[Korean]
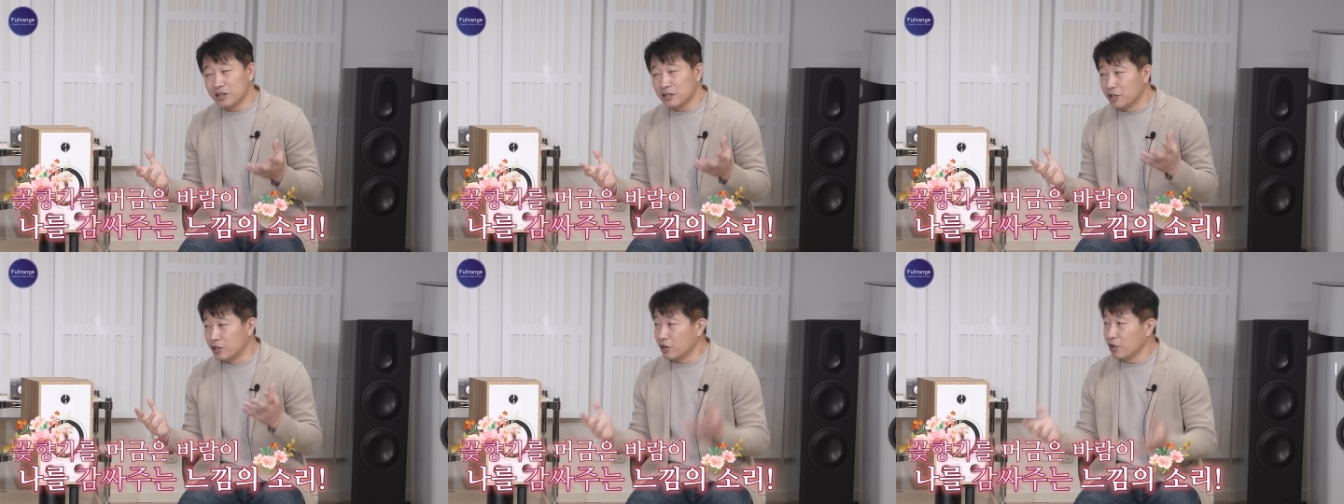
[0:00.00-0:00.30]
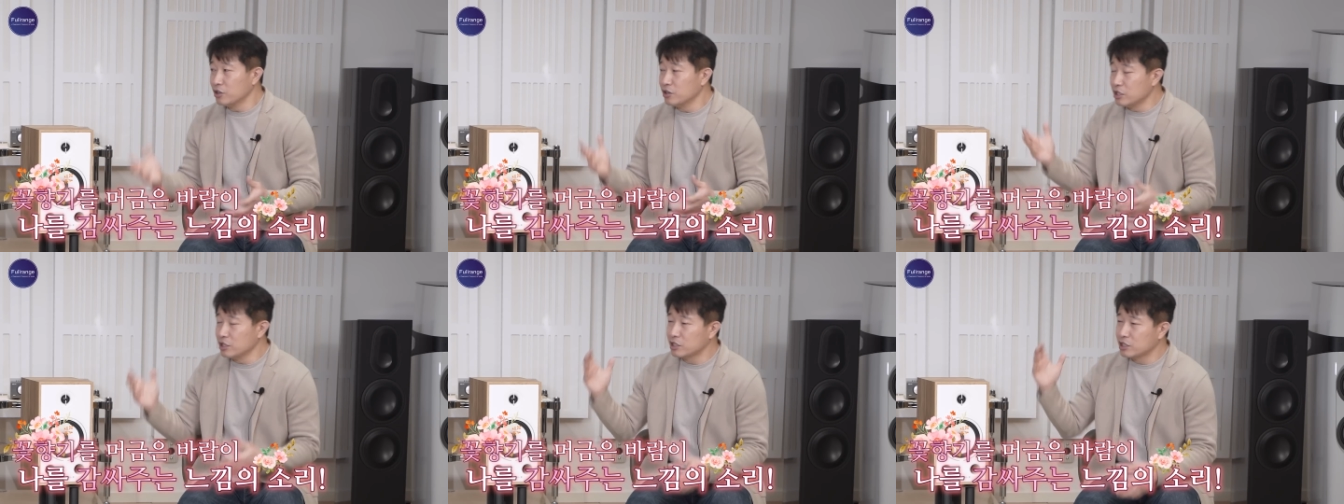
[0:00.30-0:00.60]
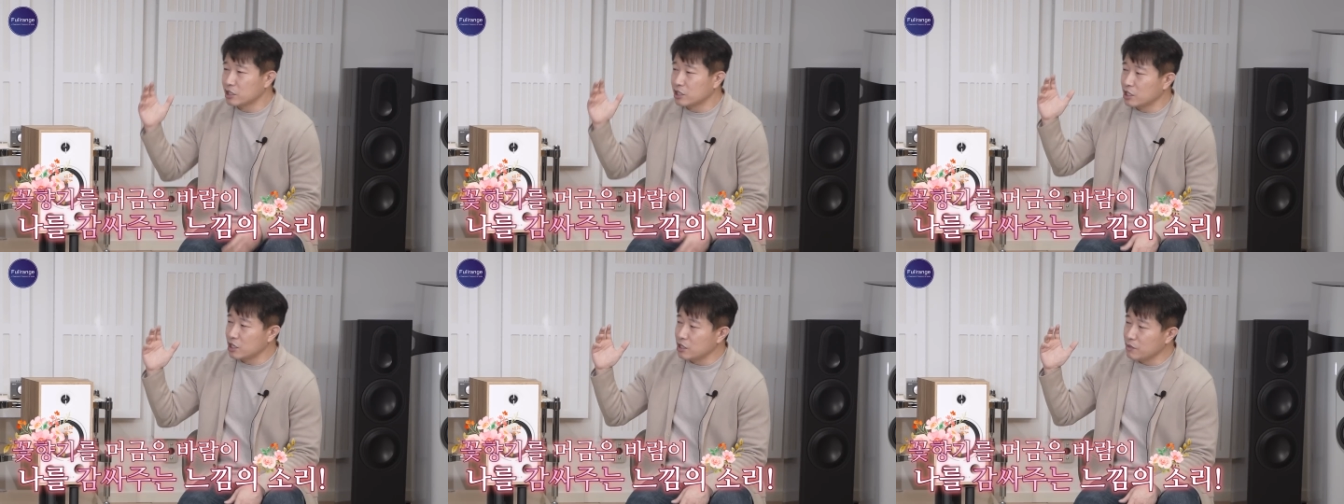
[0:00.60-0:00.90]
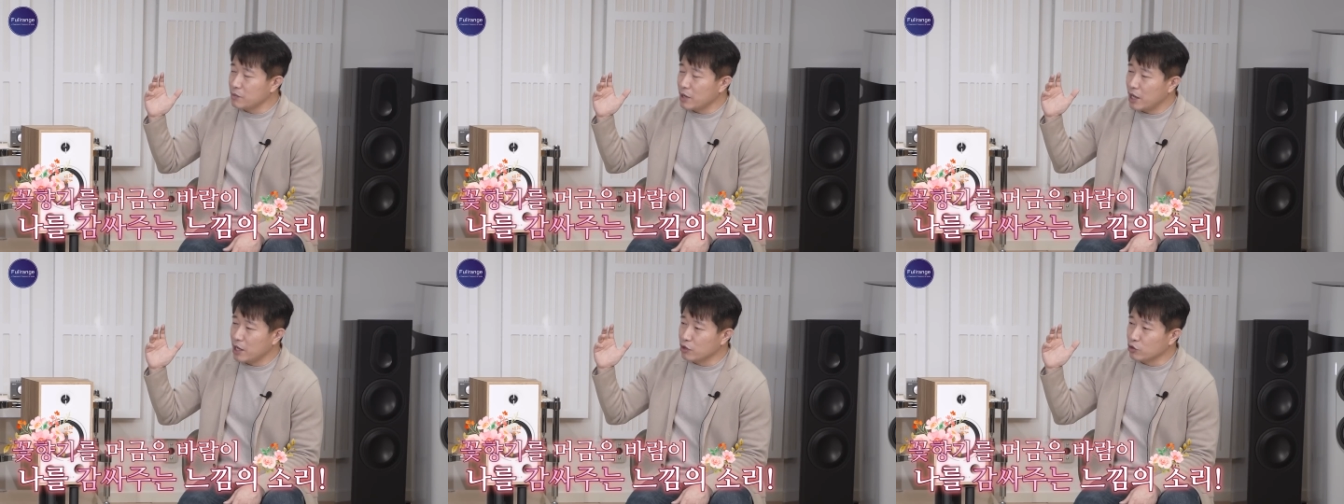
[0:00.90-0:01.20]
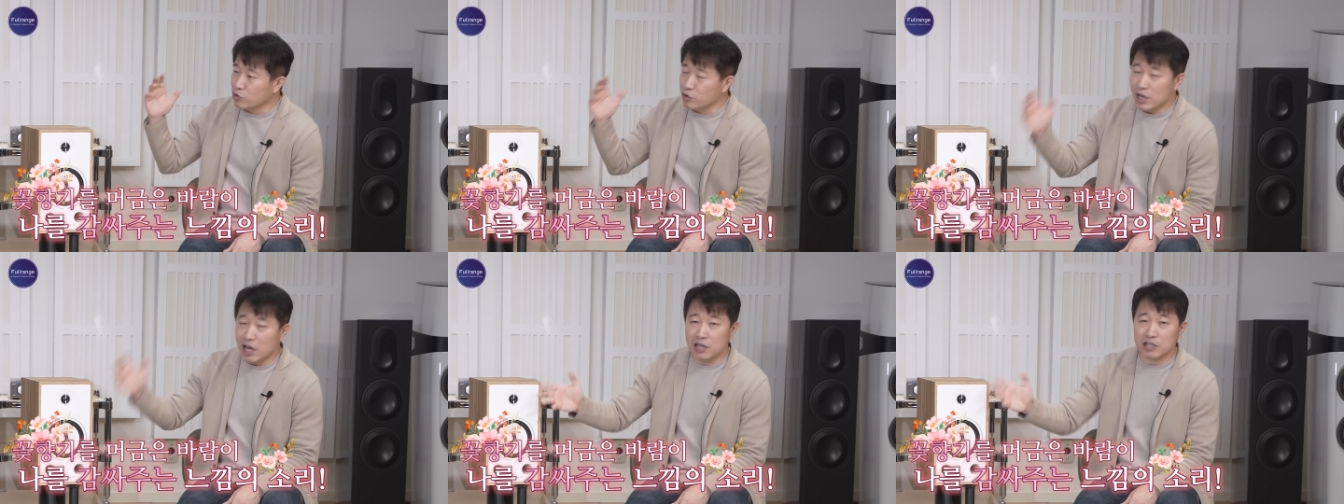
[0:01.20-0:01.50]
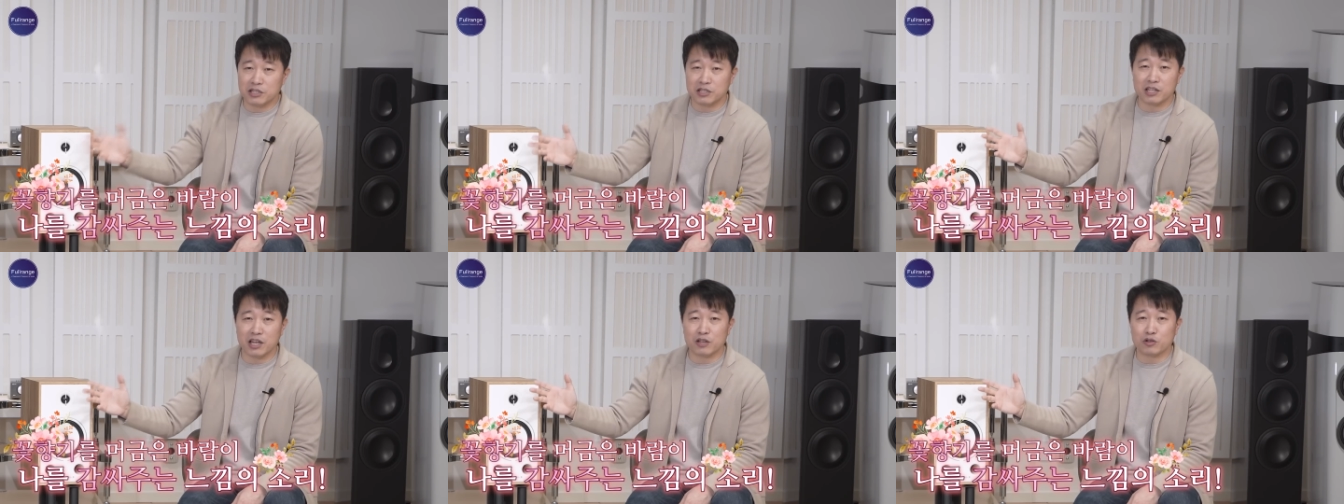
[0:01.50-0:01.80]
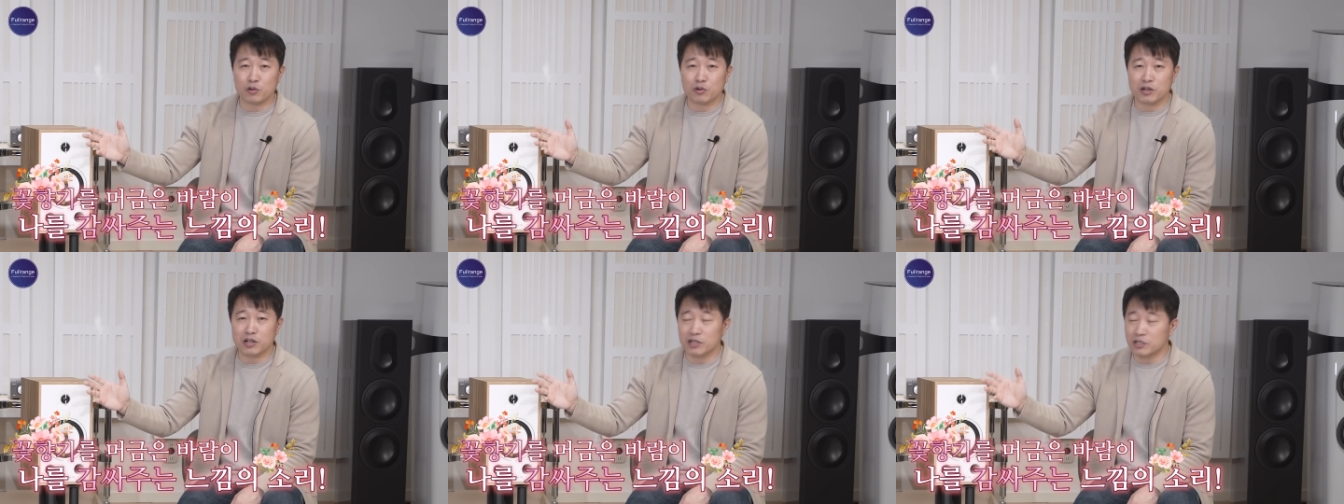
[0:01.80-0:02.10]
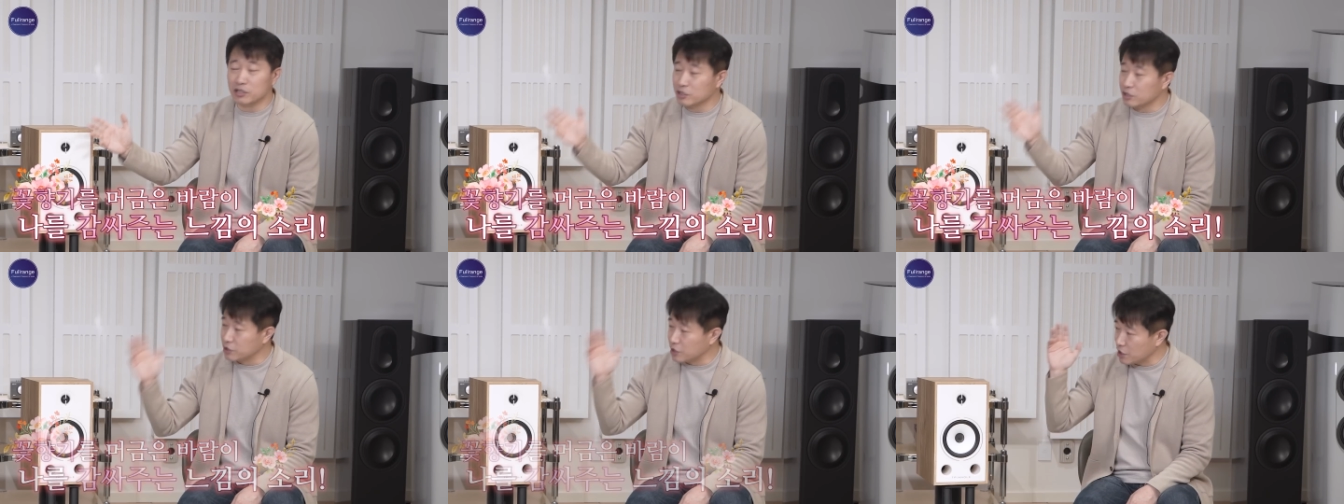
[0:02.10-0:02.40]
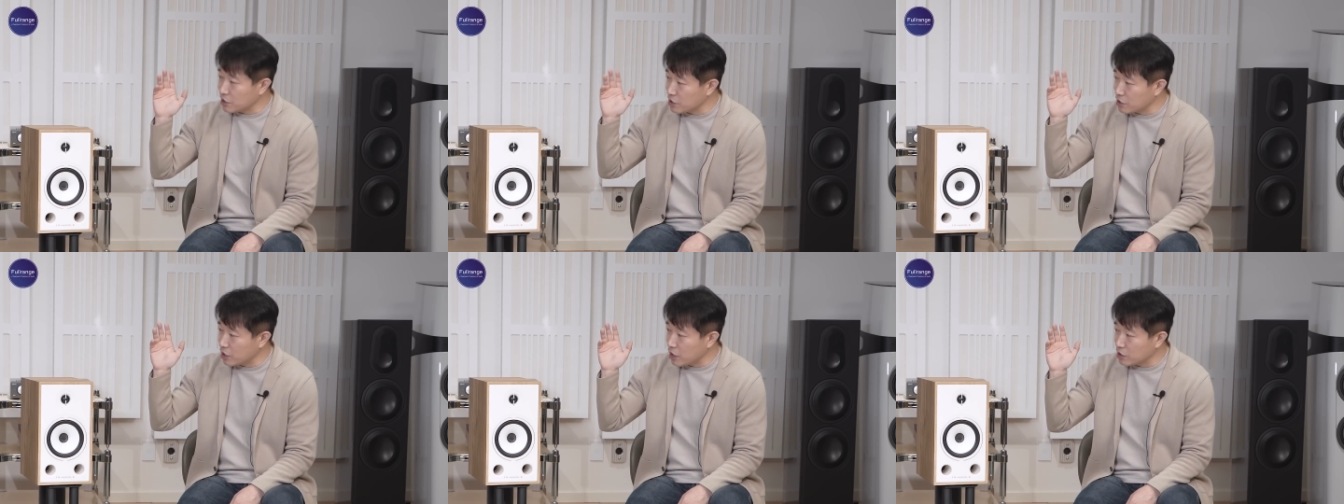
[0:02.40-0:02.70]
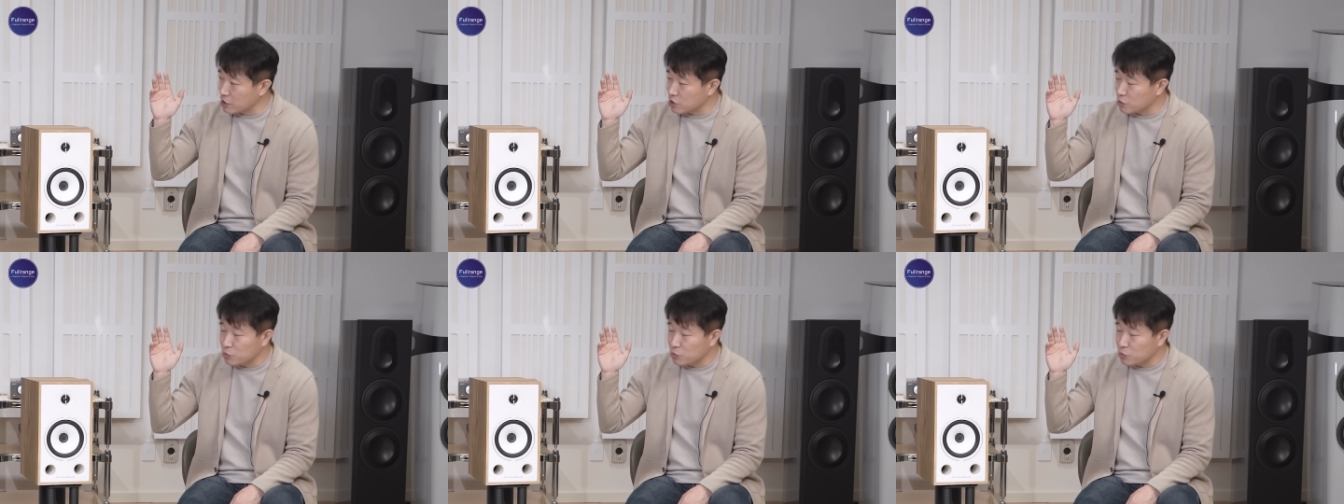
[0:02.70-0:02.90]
그런 느낌의 뉘앙스의 소리를 재생을 하는